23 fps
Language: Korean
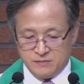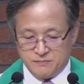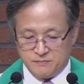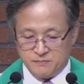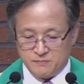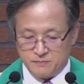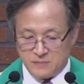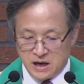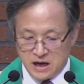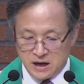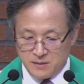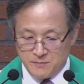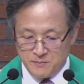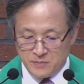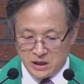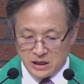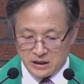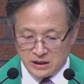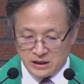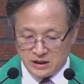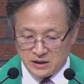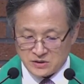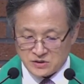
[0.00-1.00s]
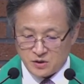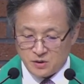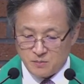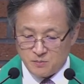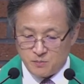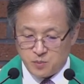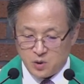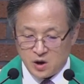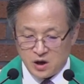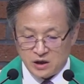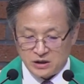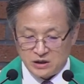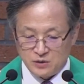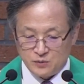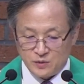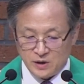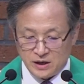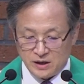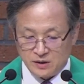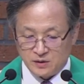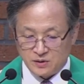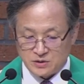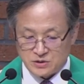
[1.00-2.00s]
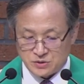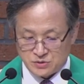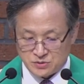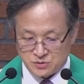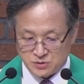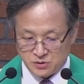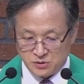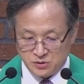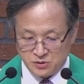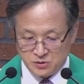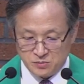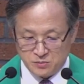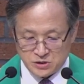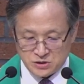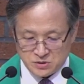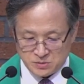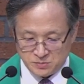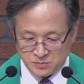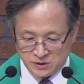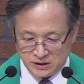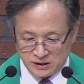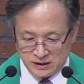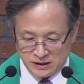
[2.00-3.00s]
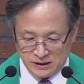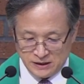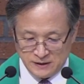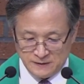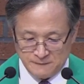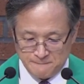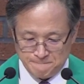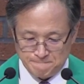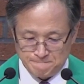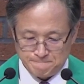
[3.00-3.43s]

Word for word: 만방에 선포하기 위한 것인 줄 믿습니다.